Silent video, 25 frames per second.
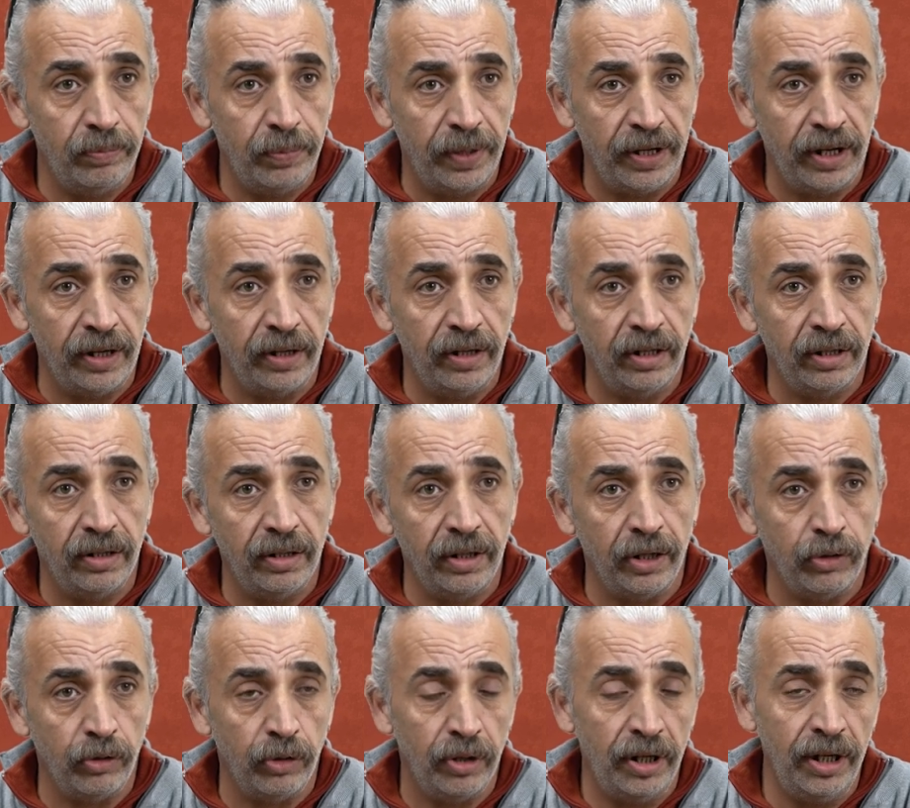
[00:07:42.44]

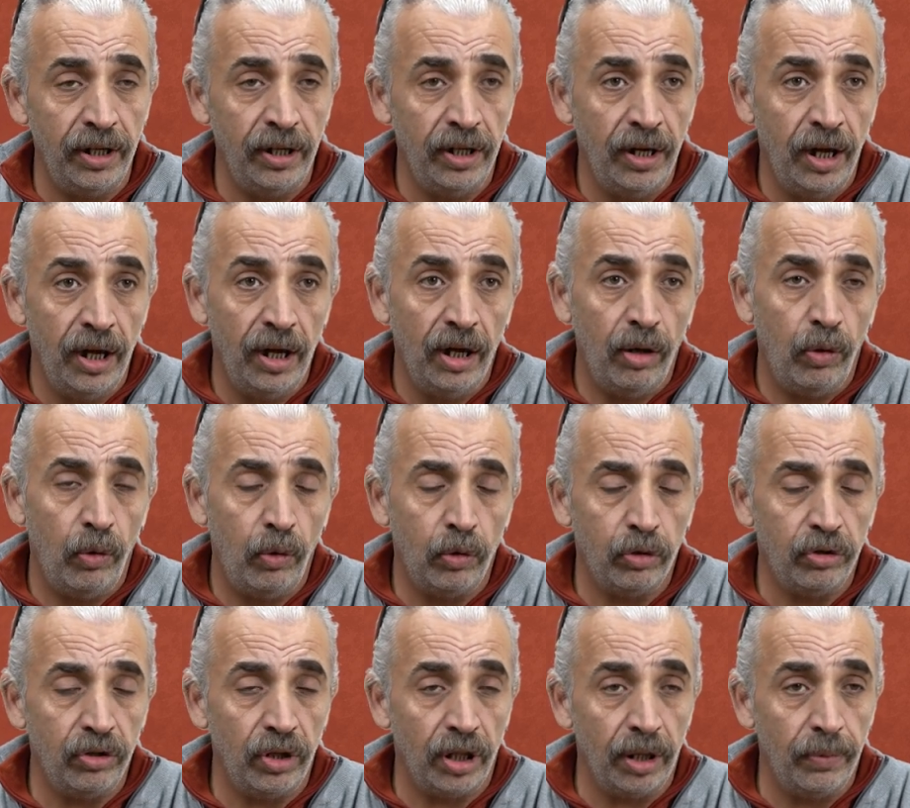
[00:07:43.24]
bereketine göre
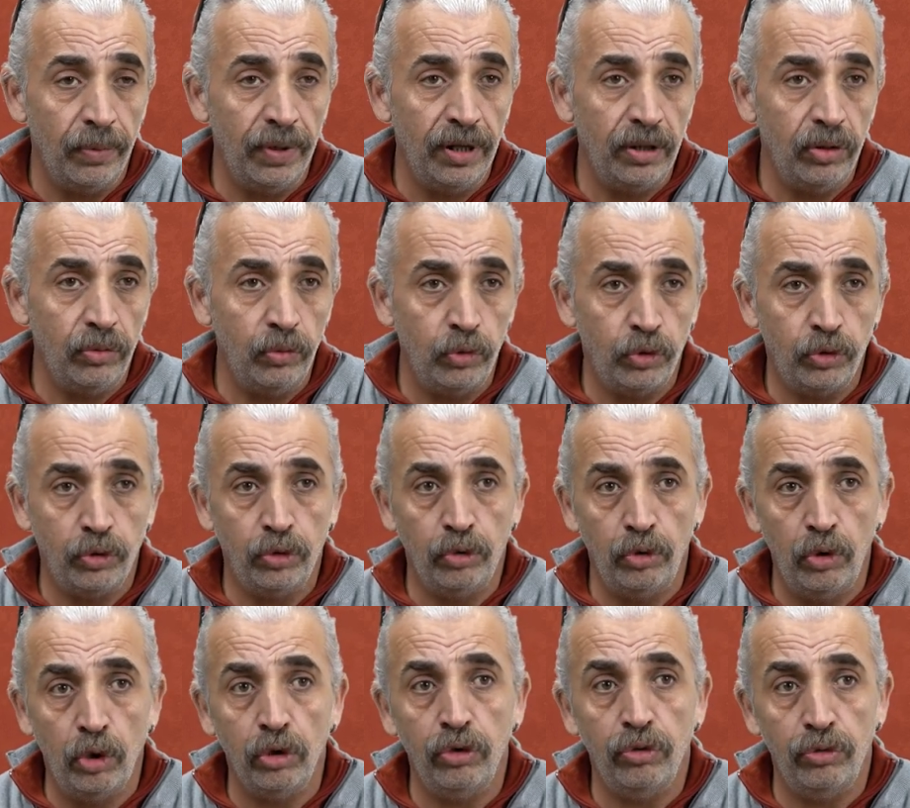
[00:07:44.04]
ortalama
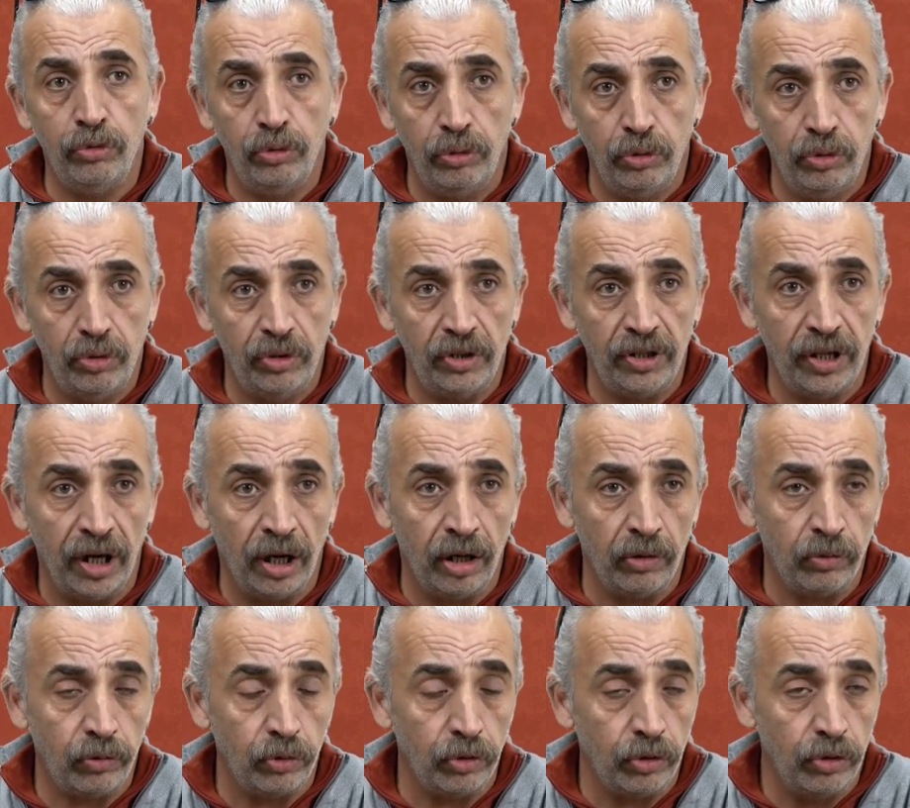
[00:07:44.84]
3-4
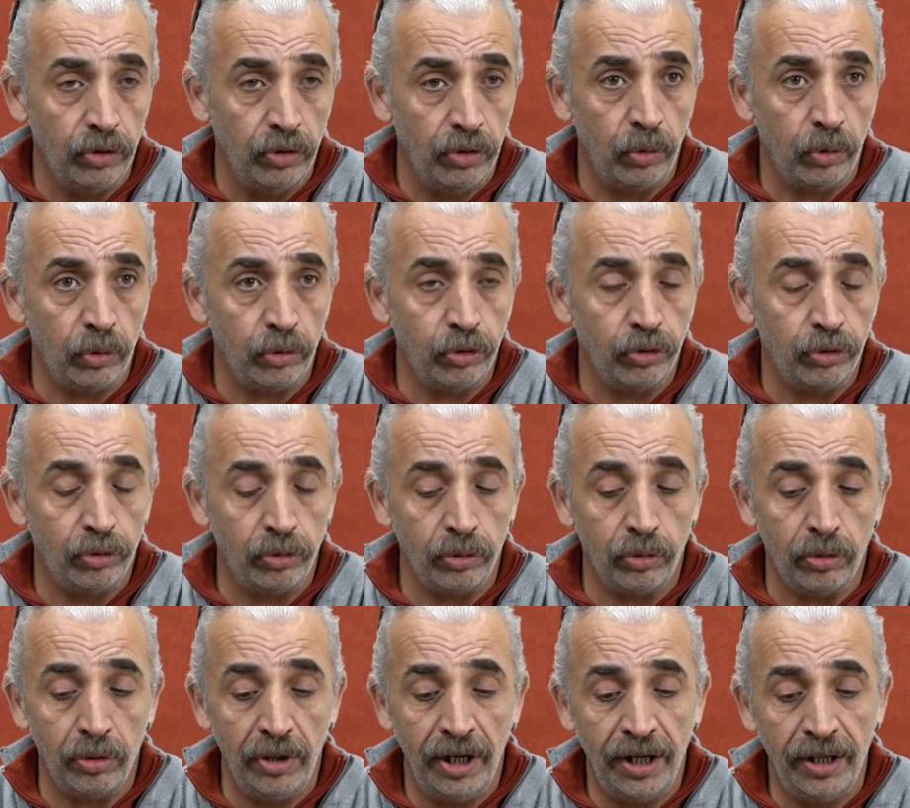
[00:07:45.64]
yavru
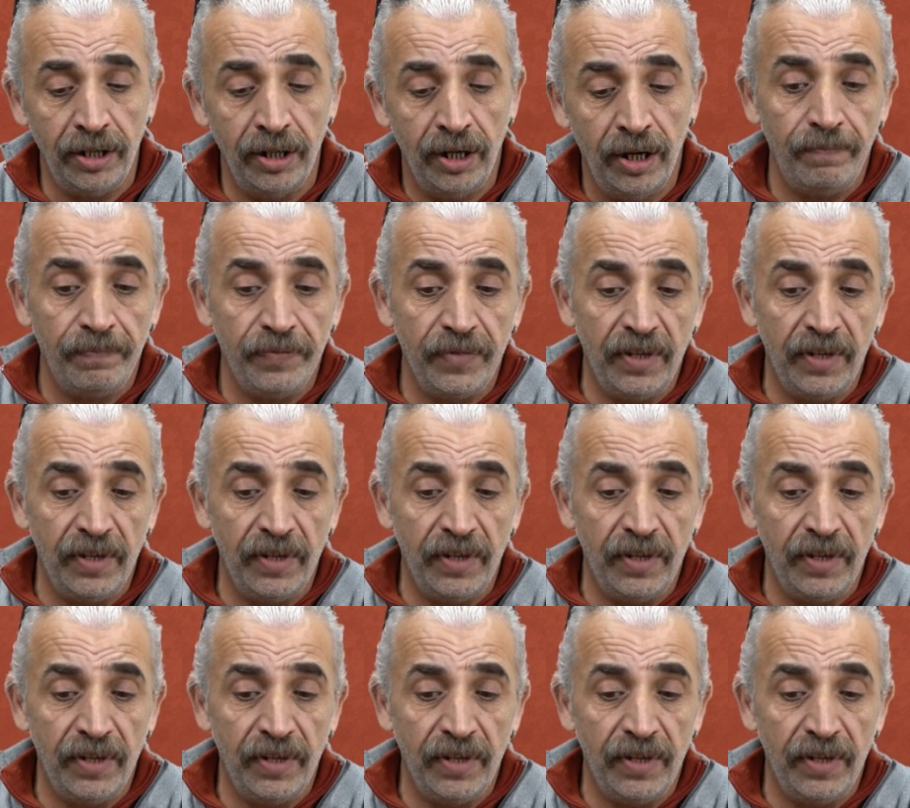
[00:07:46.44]
oluştururlar.